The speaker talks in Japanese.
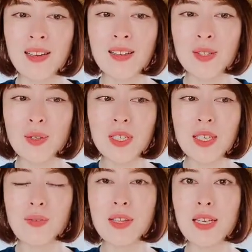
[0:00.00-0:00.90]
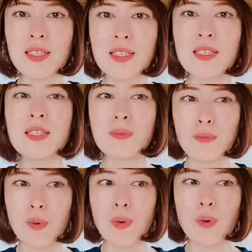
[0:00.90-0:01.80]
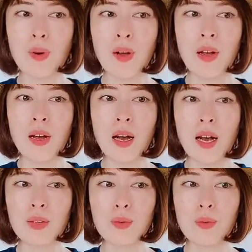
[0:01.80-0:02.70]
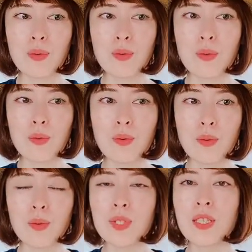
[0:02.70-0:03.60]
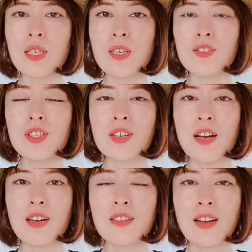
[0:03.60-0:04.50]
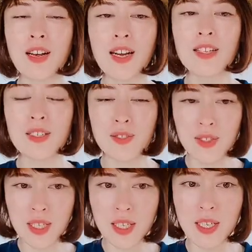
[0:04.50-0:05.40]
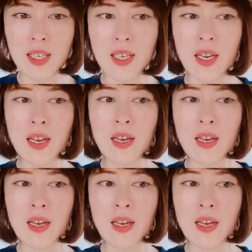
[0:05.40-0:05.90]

正直私自身もあのお家にいる時間が長いですし、